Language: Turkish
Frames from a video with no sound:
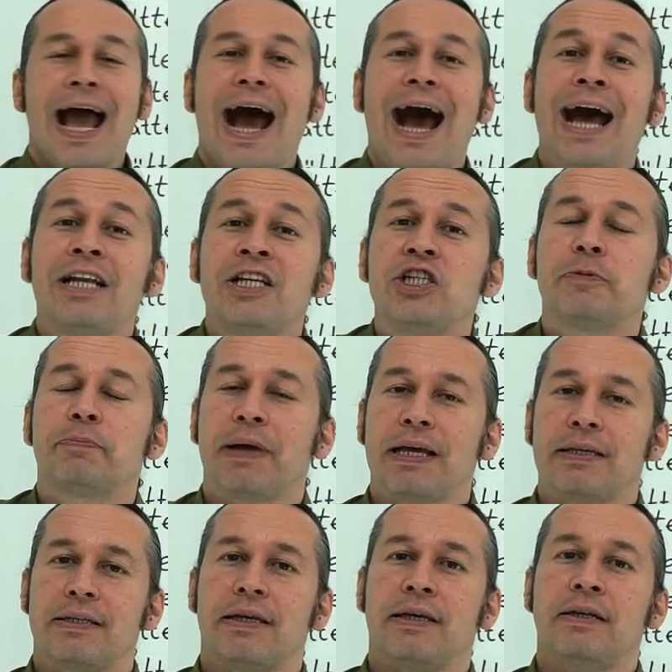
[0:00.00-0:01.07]

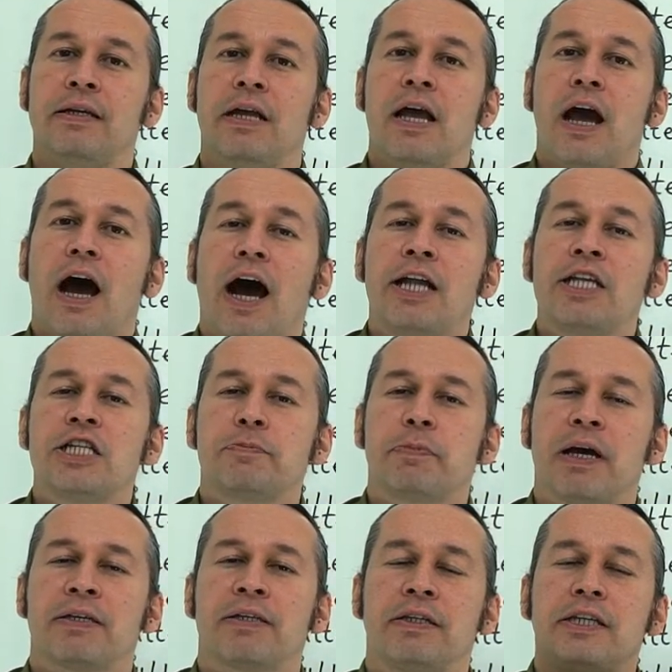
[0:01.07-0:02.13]
Ansprechen,
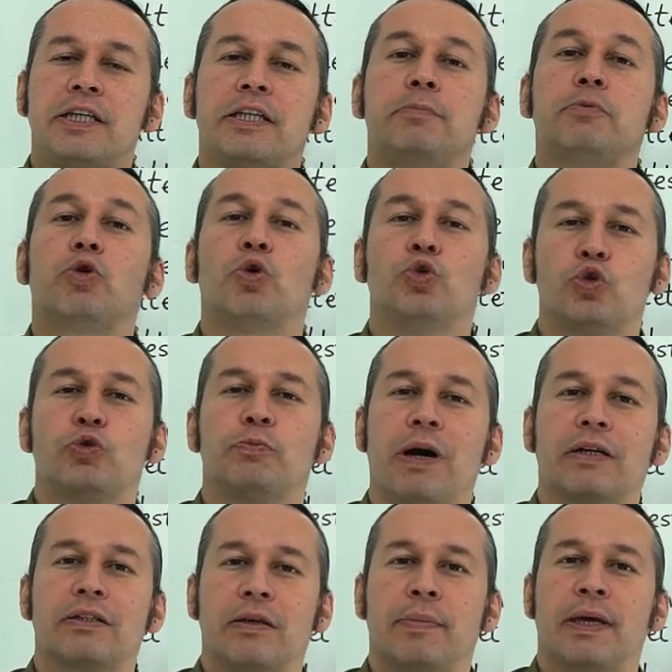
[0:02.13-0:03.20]
ansprechen gidip
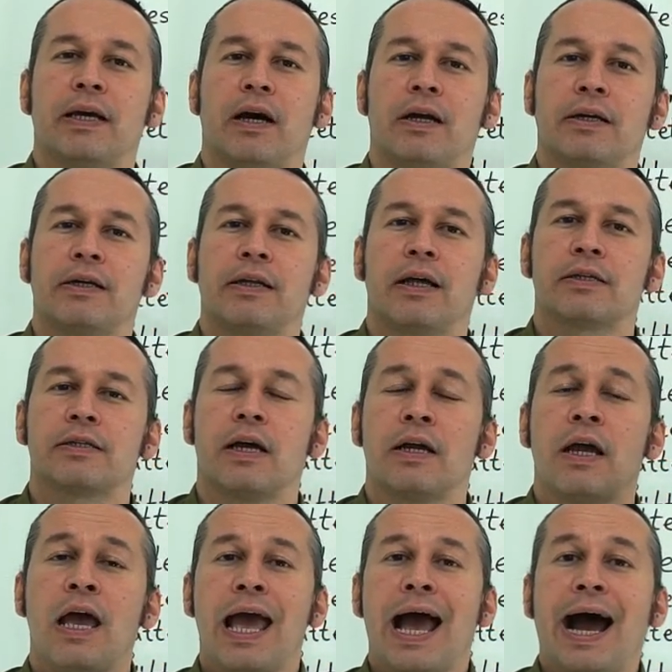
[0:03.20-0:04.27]
konuşmak demek arkadaşlar.
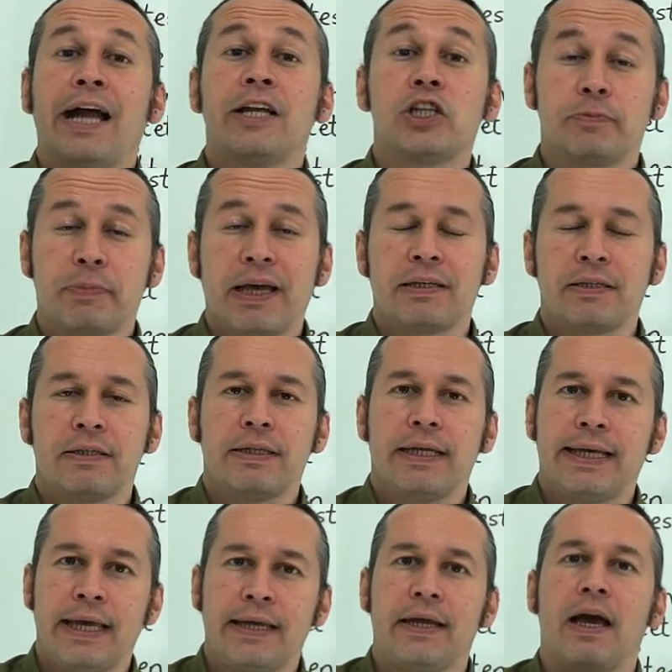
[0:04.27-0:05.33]
Ansprechen de
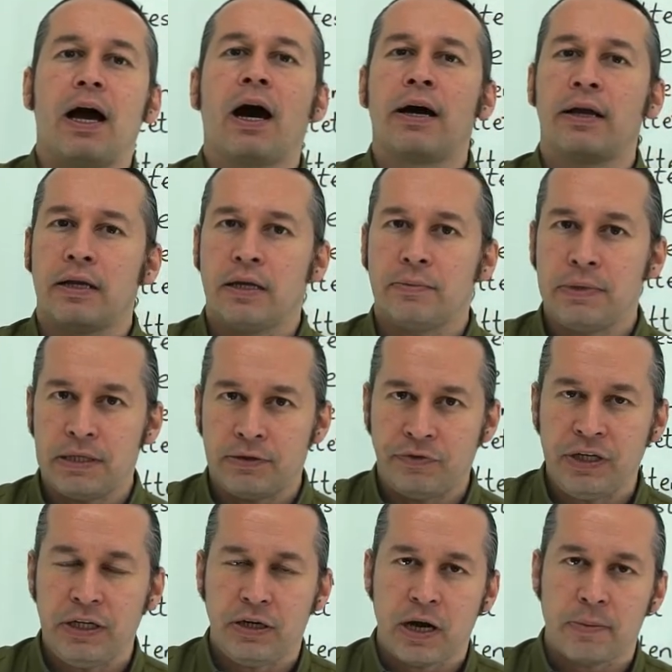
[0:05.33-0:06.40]
gene ayrılabilir
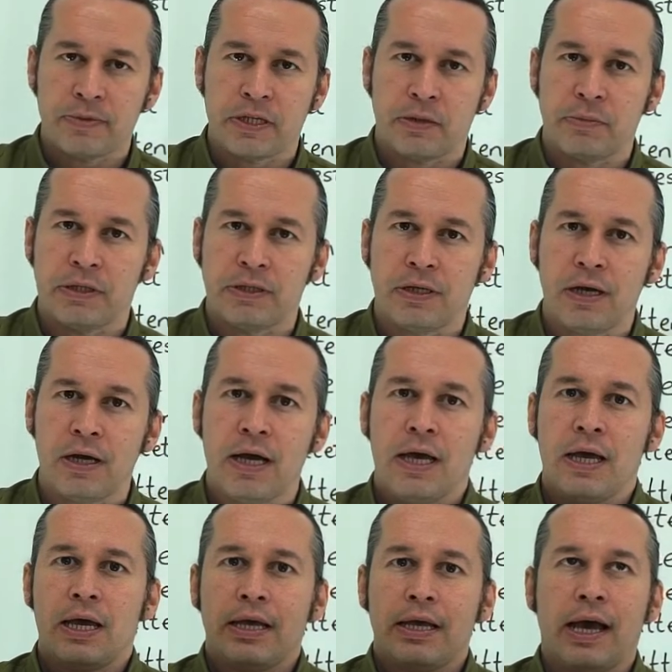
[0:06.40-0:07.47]
fiil kapsamında.
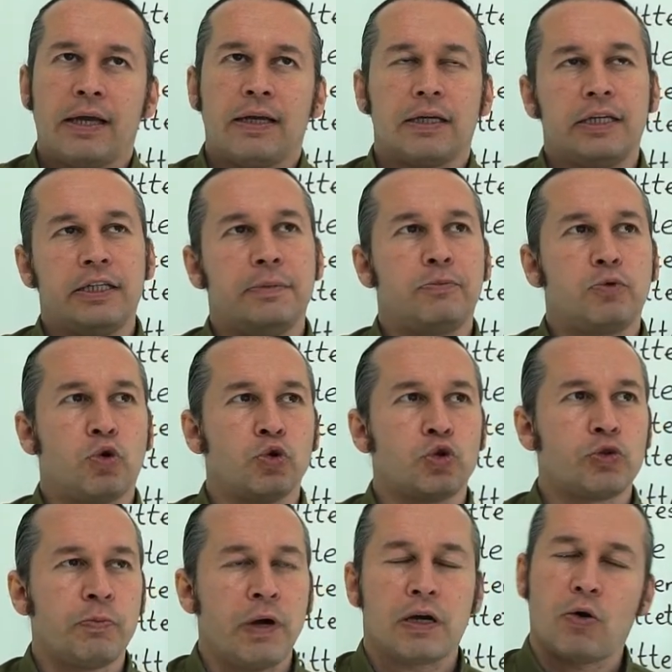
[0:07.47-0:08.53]
Yani gidip
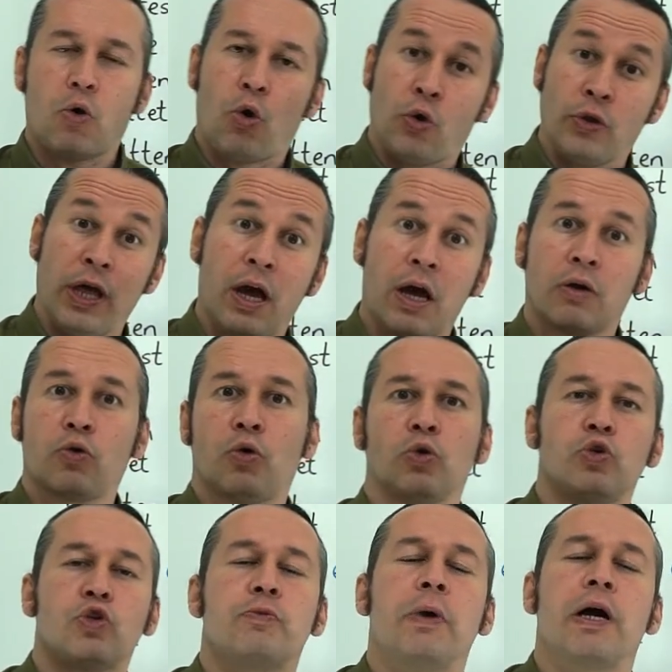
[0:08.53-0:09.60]
konuşmak, ona
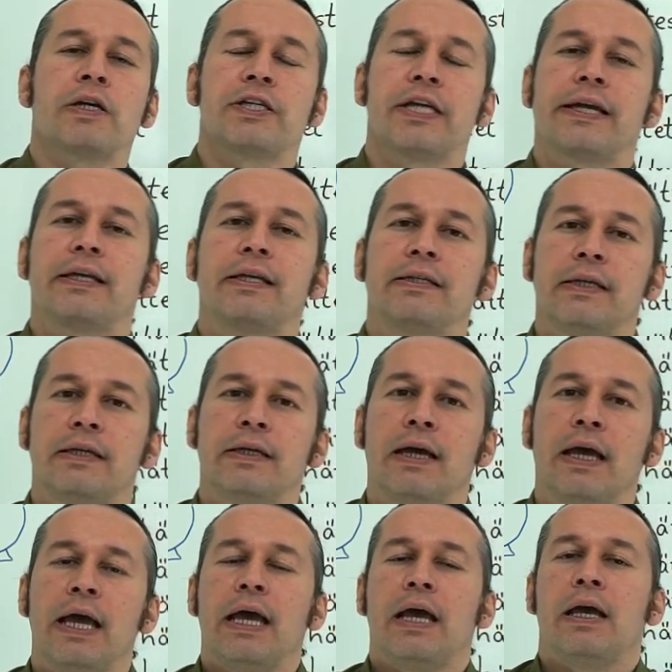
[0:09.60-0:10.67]
konuşmak şeklinde
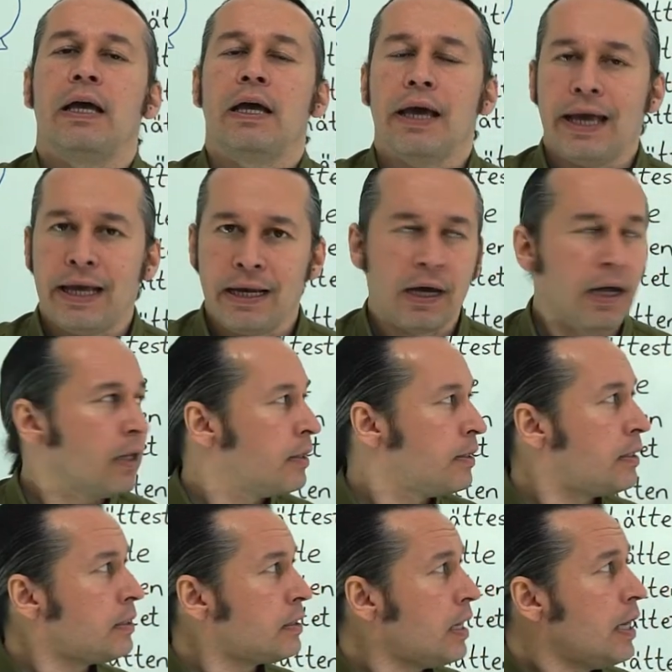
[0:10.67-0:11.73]
de e, ele
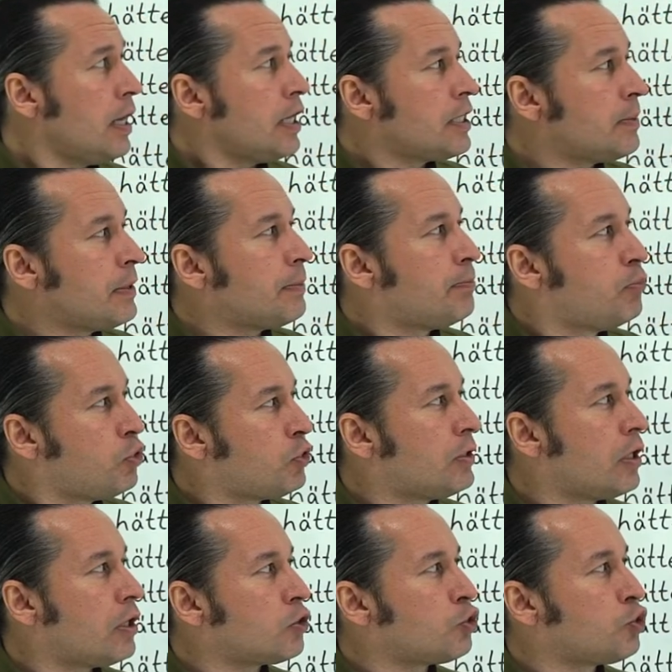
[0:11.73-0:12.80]
alınır. Şimdi
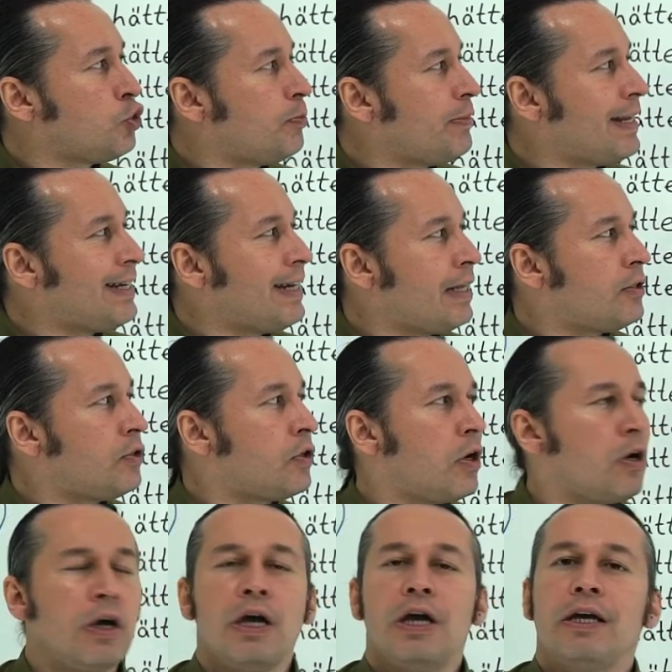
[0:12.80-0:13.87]
burada cümle ne
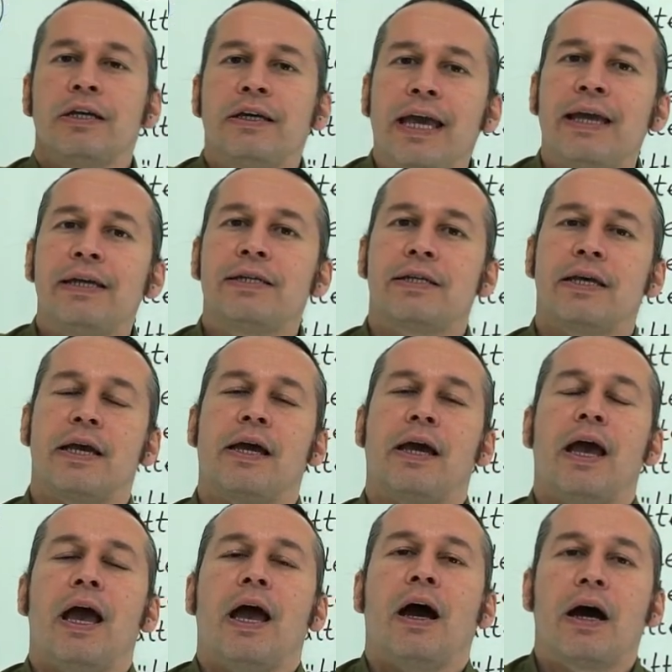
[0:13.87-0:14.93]
diyor?
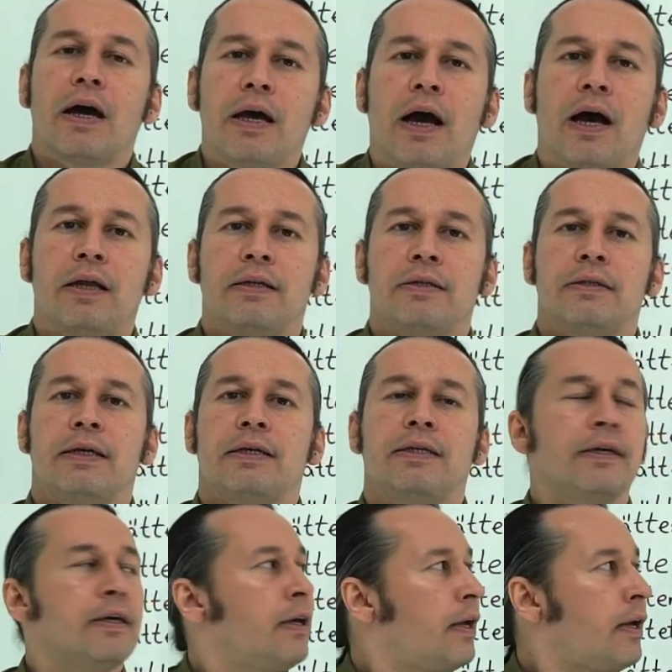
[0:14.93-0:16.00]
Keşke
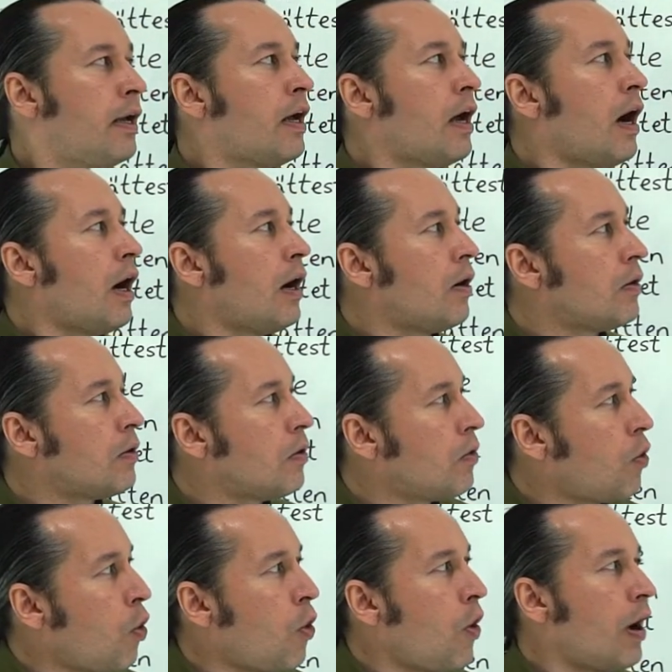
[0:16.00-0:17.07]
hayalindeki
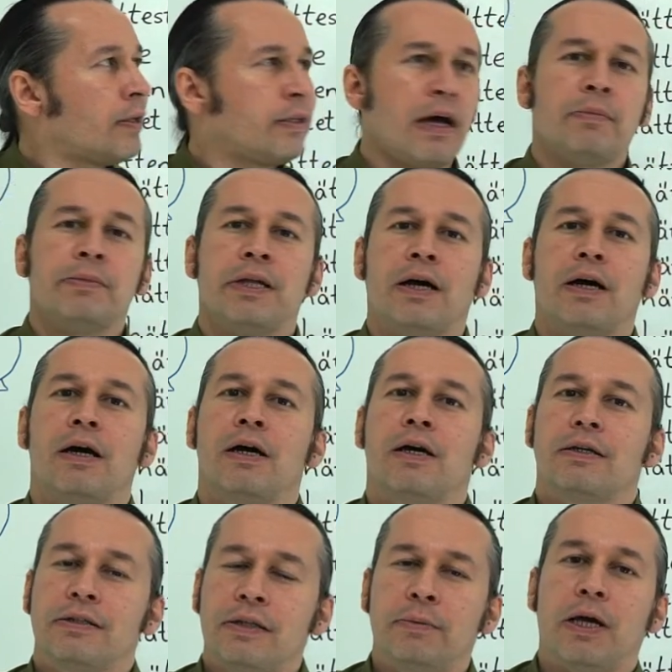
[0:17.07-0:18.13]
o
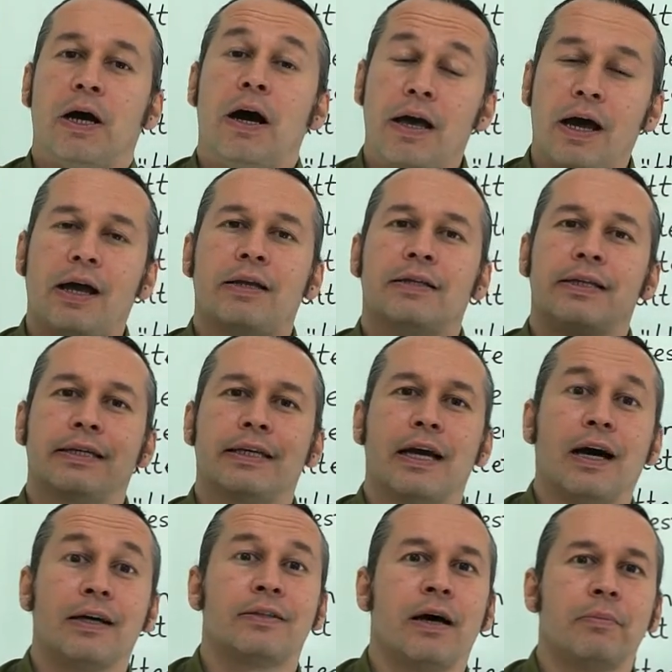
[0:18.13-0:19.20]
adamla, değil mi? Hayalindeki
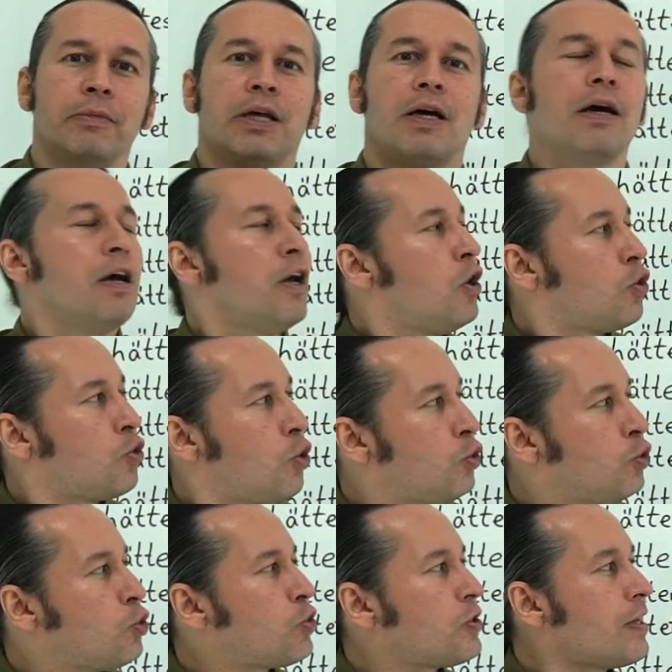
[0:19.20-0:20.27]
adamla
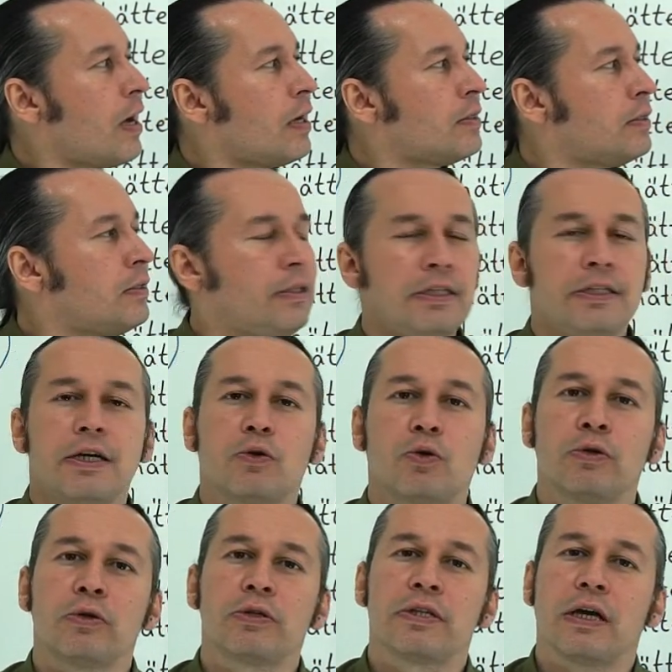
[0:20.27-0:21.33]
konuşsaydın diyecek
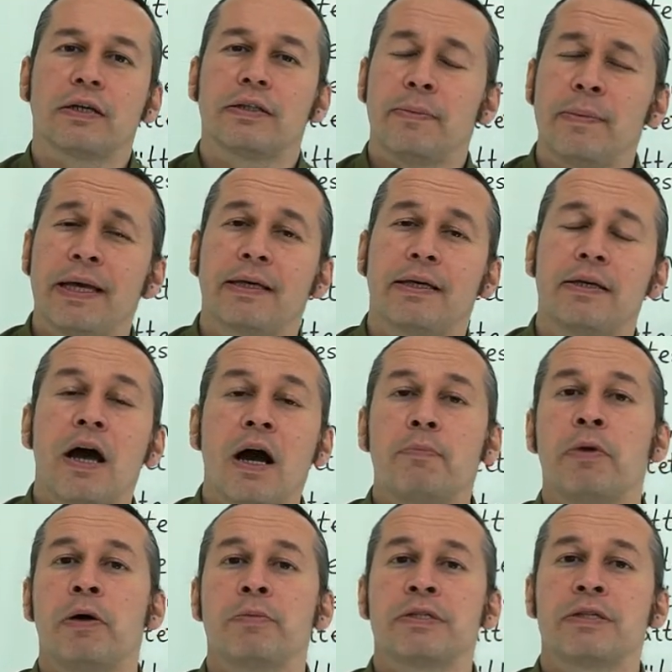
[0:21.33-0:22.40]
olursak demek ki ne
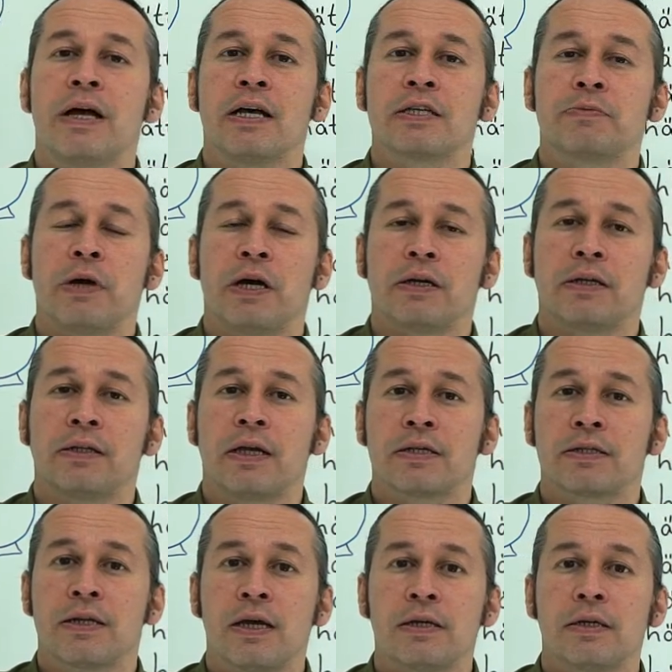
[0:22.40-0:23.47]
yapmamız lazım
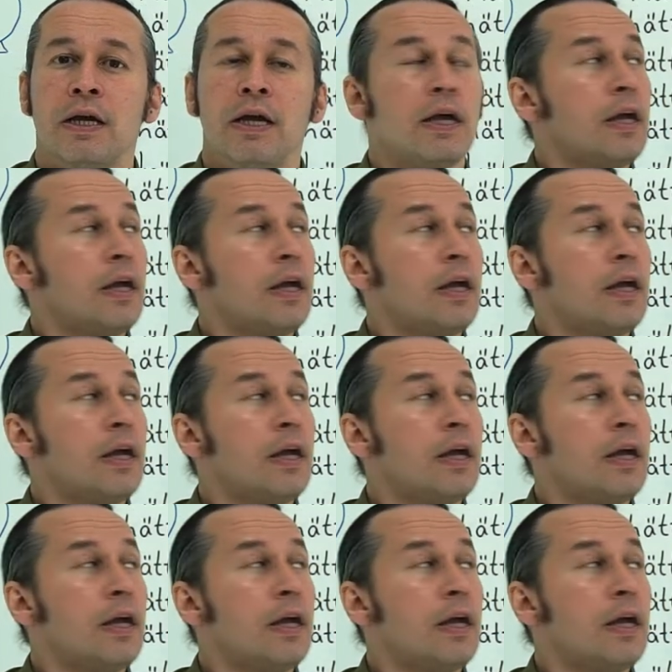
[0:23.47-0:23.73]
arkadaşlar?